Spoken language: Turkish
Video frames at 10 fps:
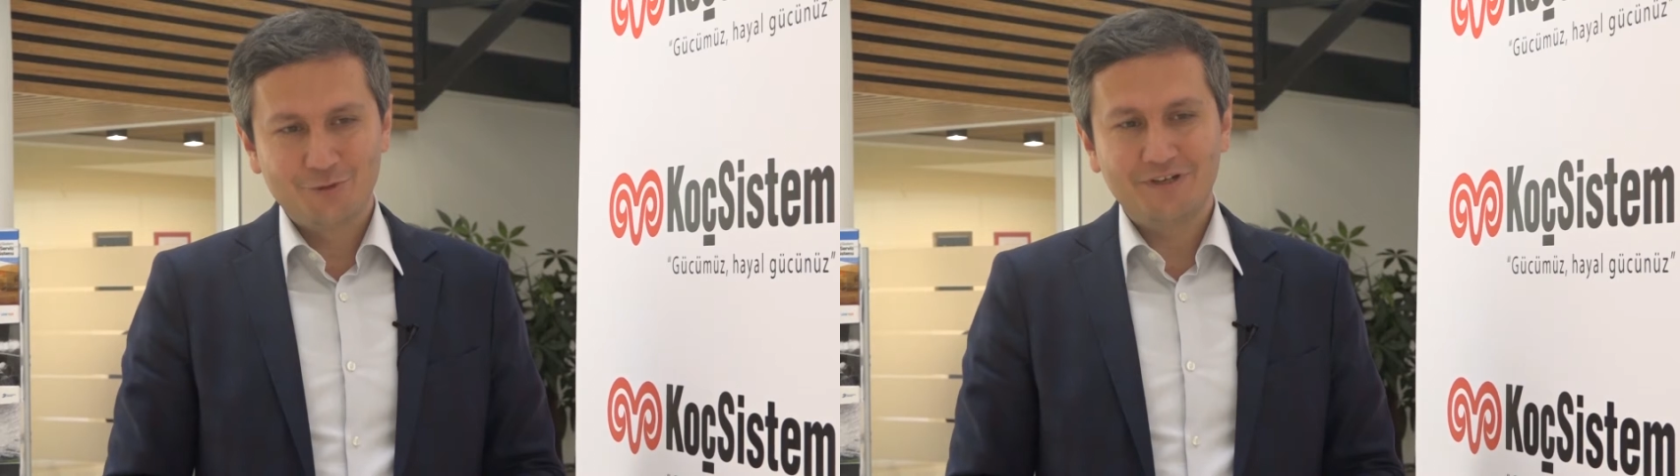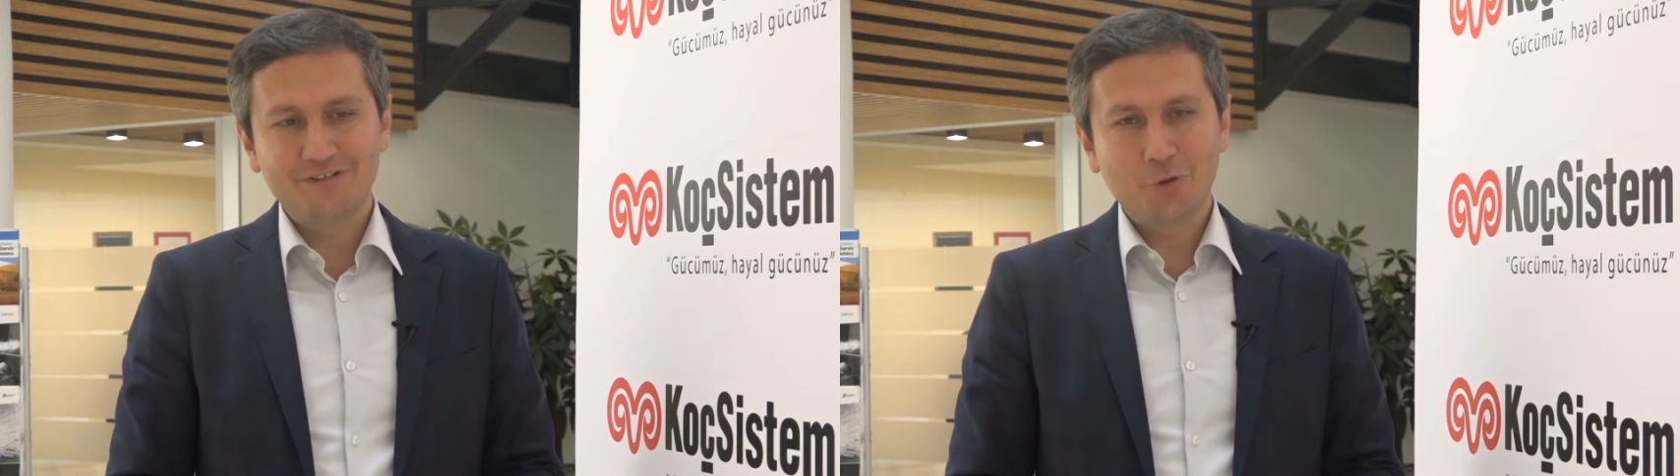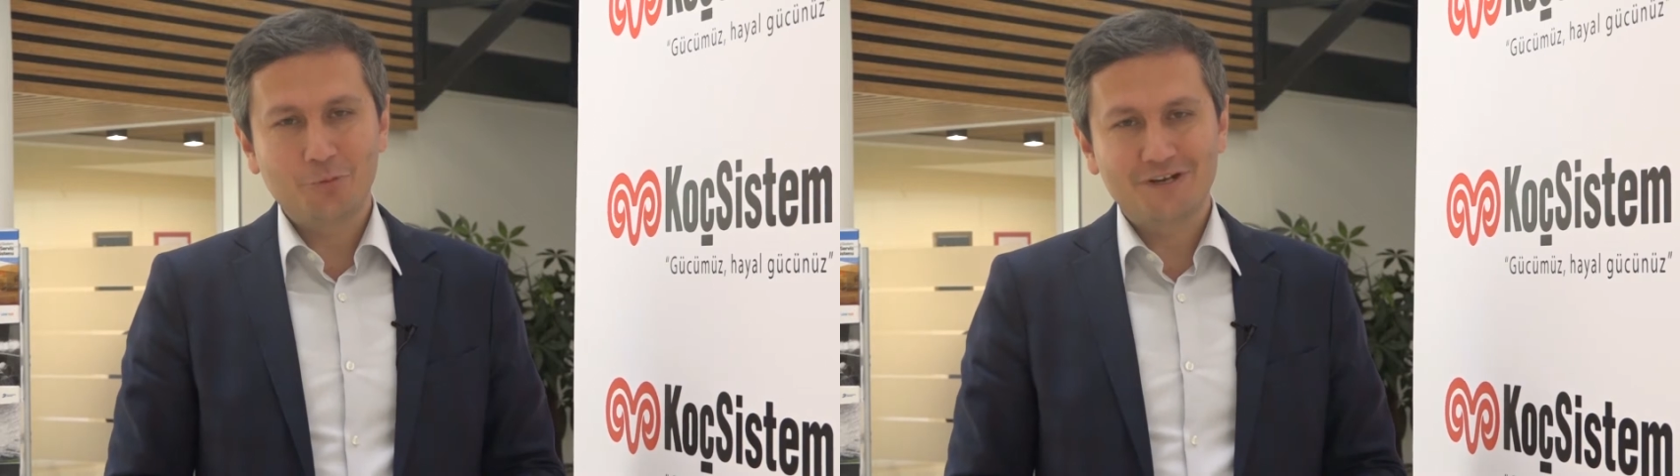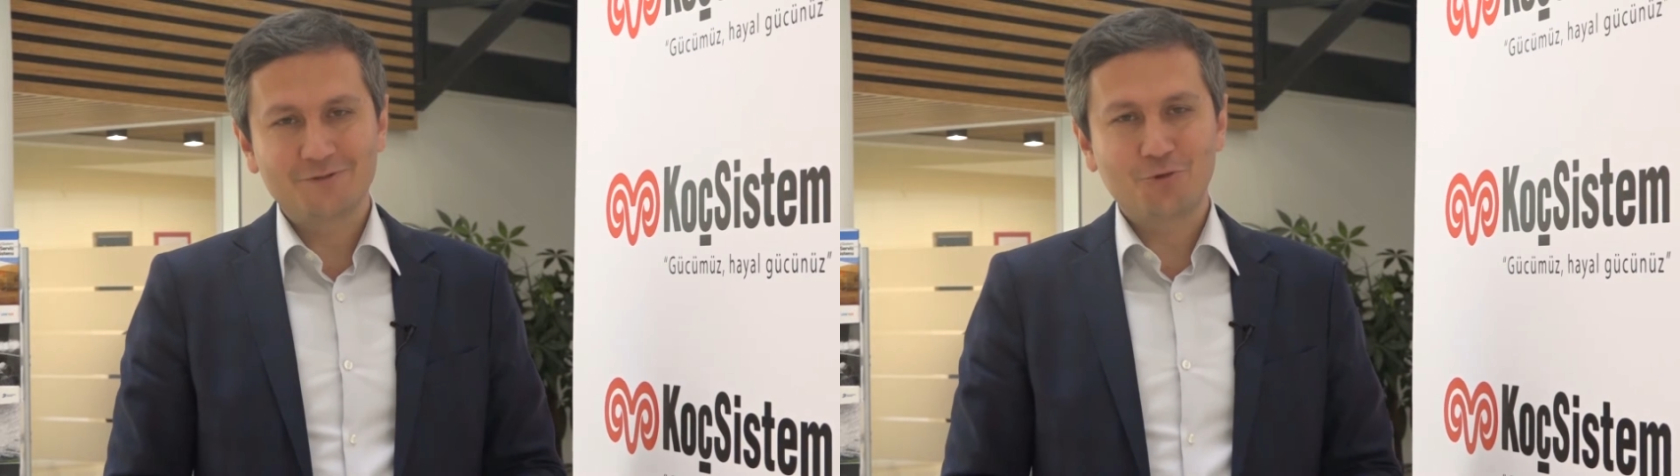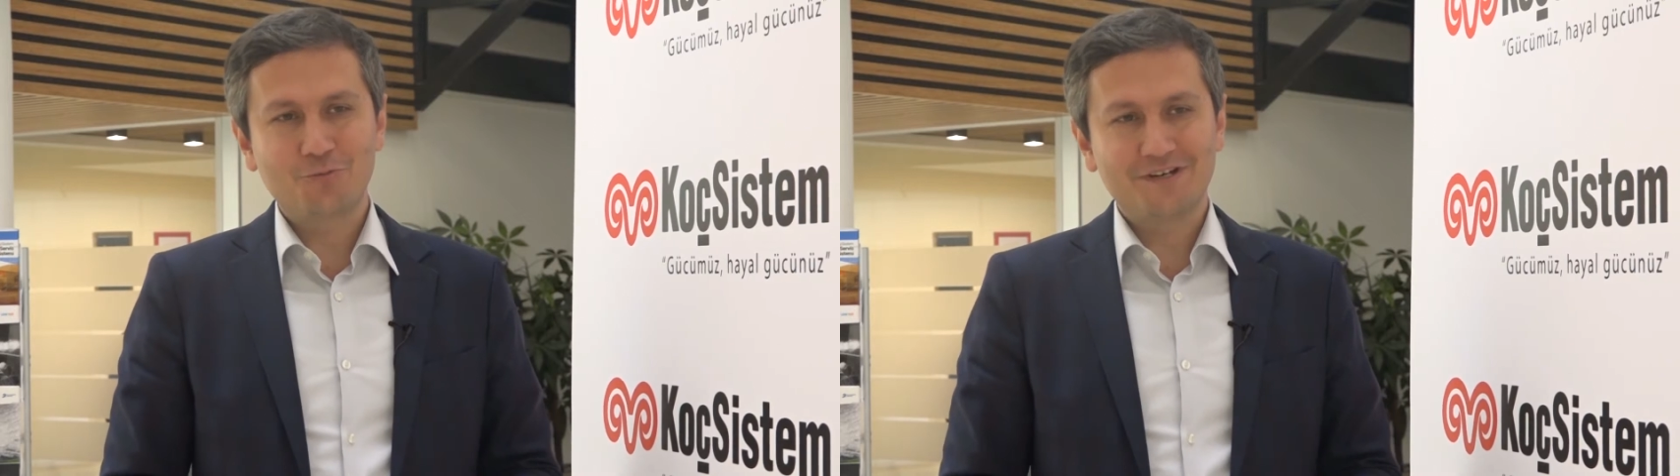Güvenlik
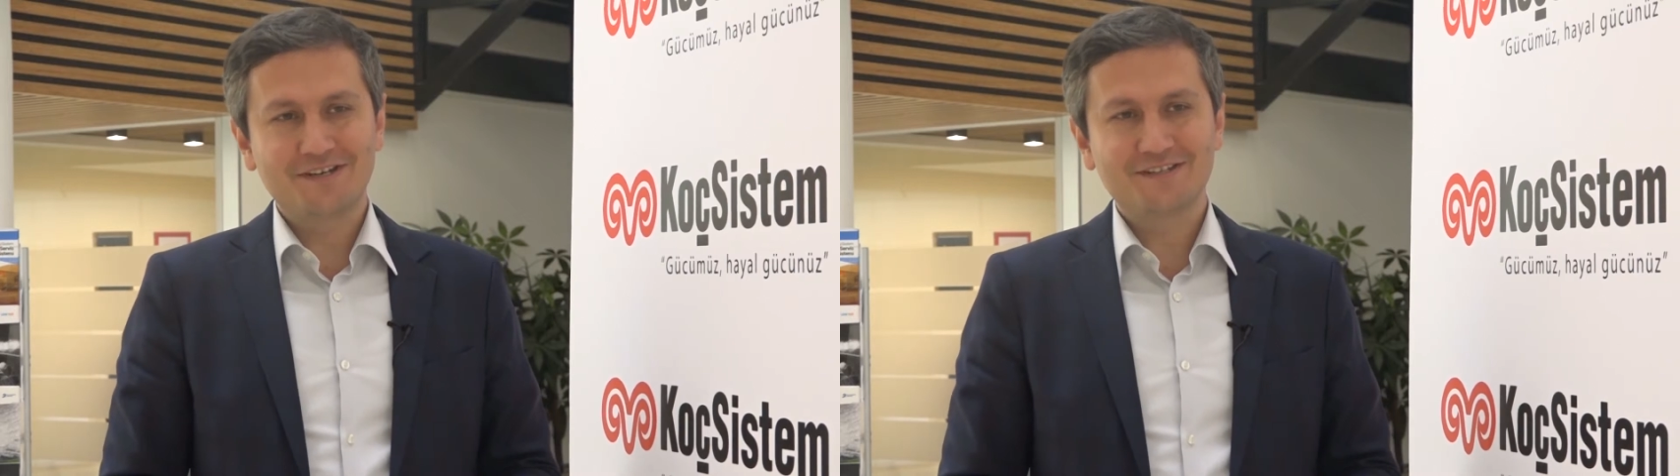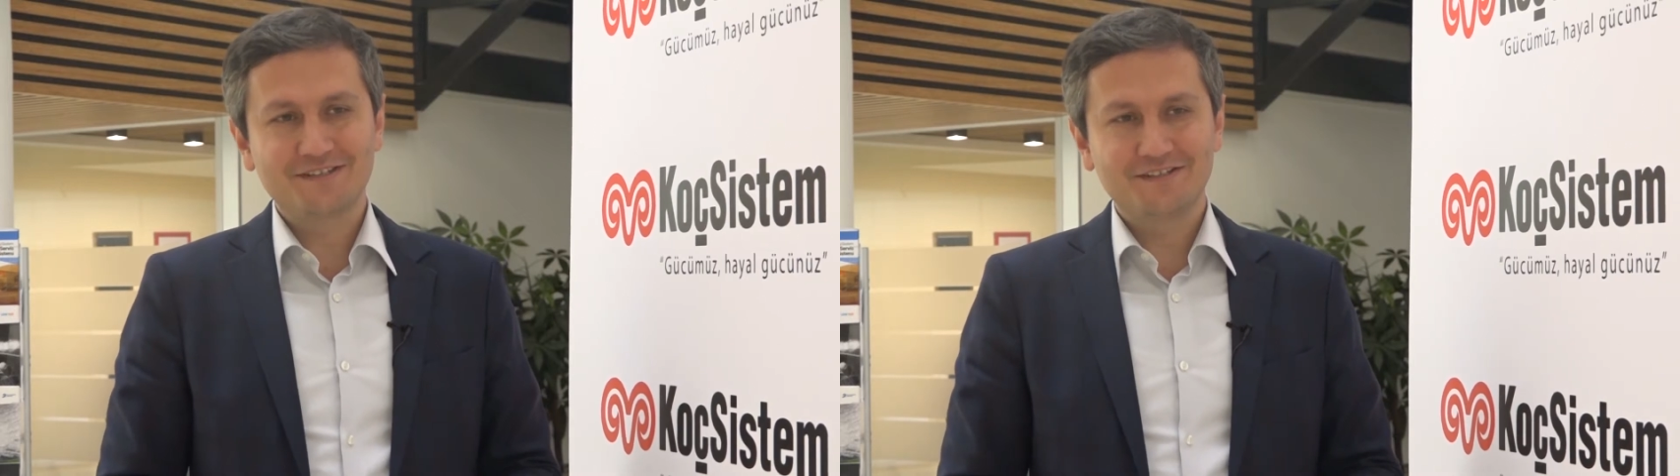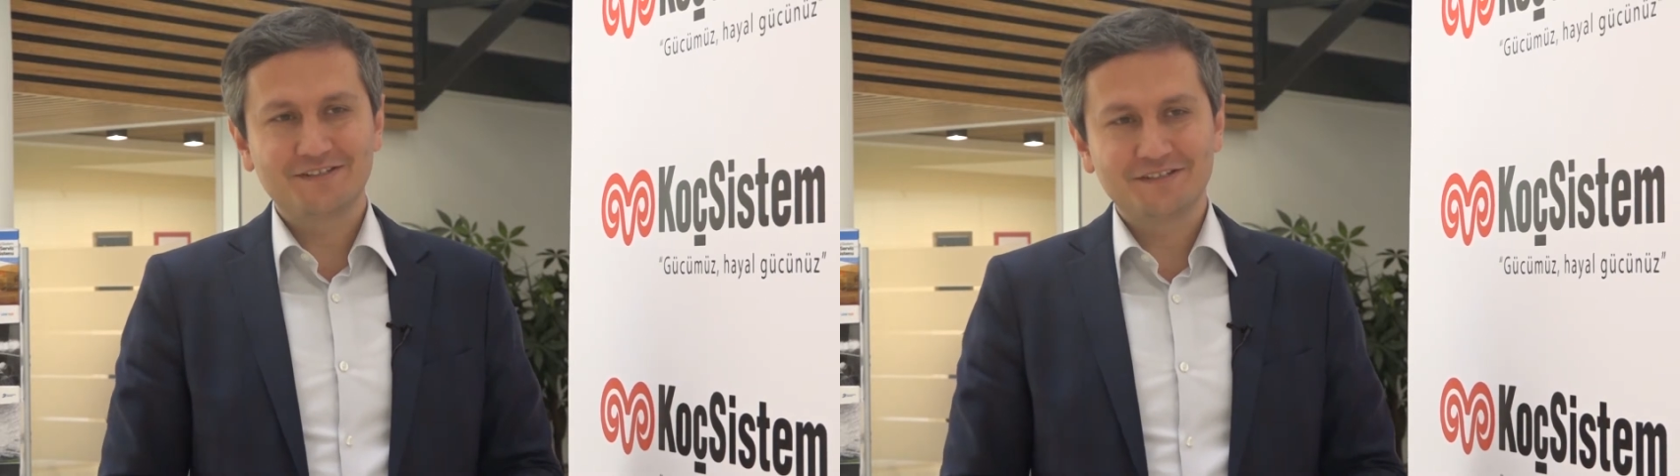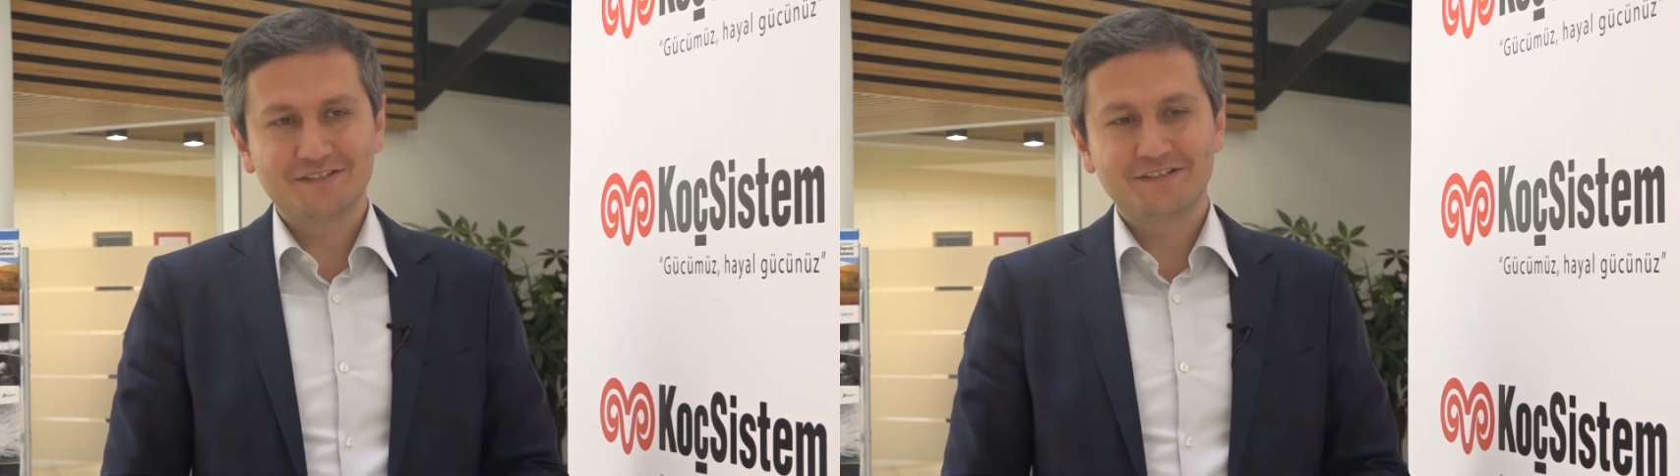Operasyon Merkezi nedir?